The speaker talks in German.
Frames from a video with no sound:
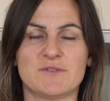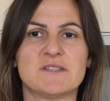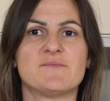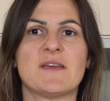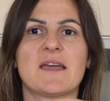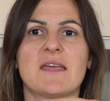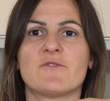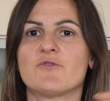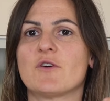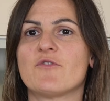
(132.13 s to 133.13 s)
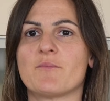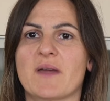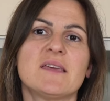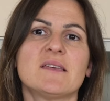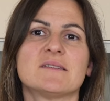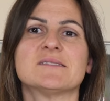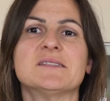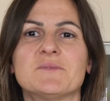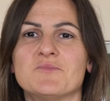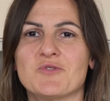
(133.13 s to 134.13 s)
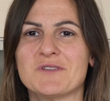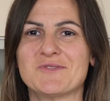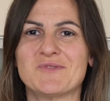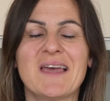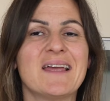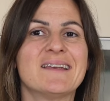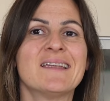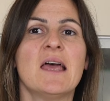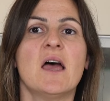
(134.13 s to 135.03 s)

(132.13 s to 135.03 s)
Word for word: Und es wäre einfach ein Verbrechen, das nicht mit euch zu teilen.